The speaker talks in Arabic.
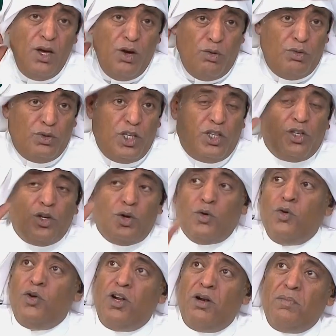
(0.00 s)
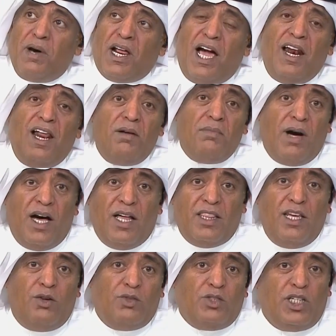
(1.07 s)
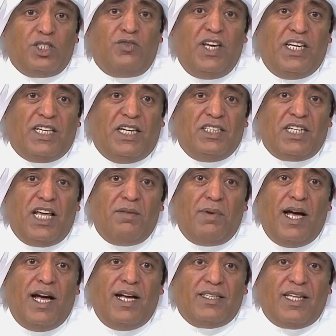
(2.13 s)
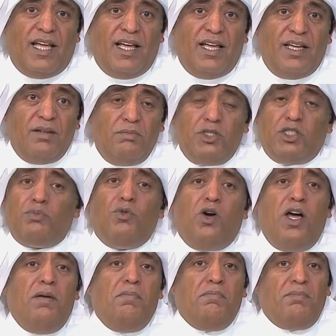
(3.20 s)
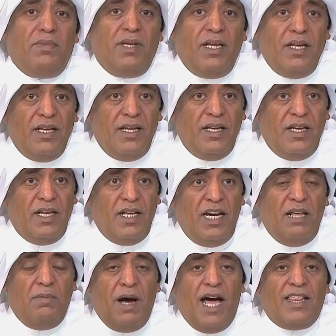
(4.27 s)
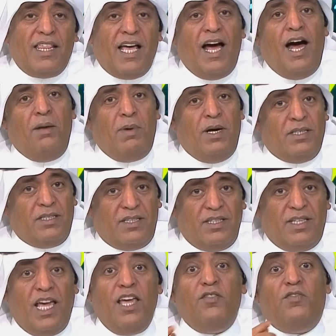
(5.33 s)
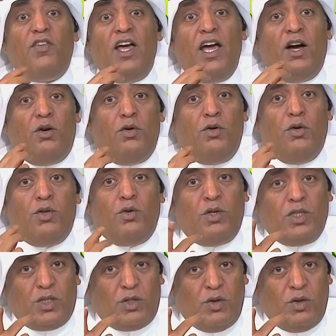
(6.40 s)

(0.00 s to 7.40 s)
وتتركون المرحلة الماضية وتصفية حساباتها مش مهم لماذا هبط كيف يعود هو السؤال